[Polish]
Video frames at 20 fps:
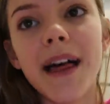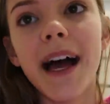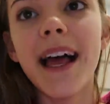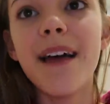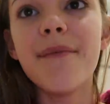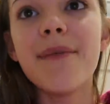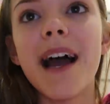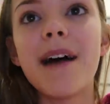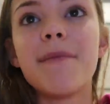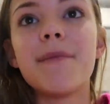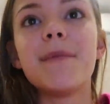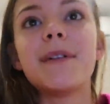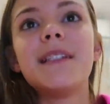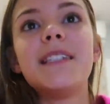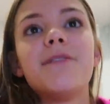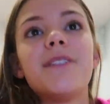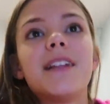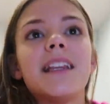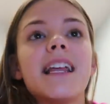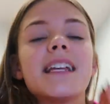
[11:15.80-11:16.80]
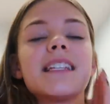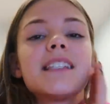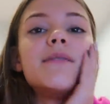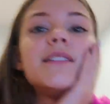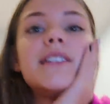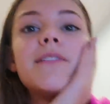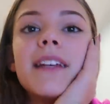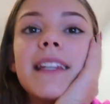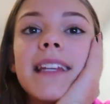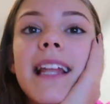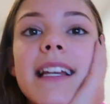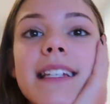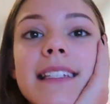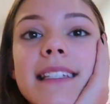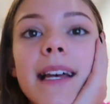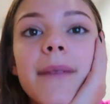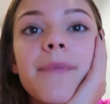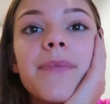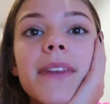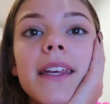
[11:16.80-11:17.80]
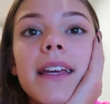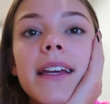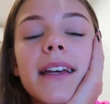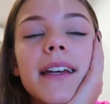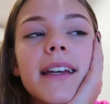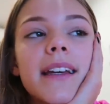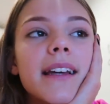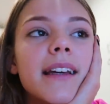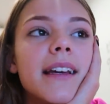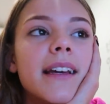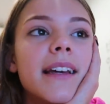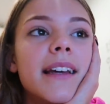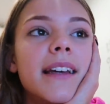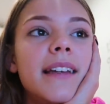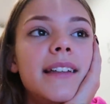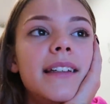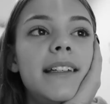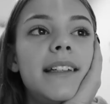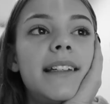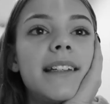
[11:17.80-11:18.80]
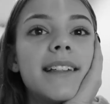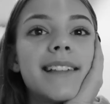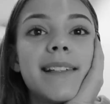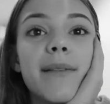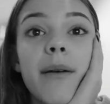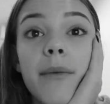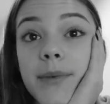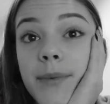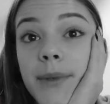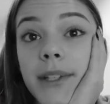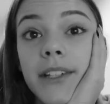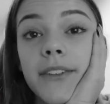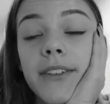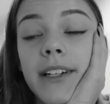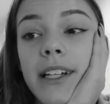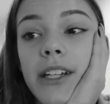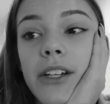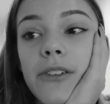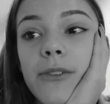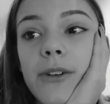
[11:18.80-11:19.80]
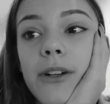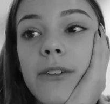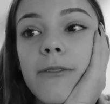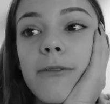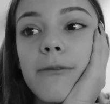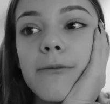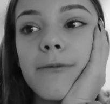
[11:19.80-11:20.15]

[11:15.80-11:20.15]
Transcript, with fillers: na chemię, a mamy 19, 19 i też nie mam zmontowanego w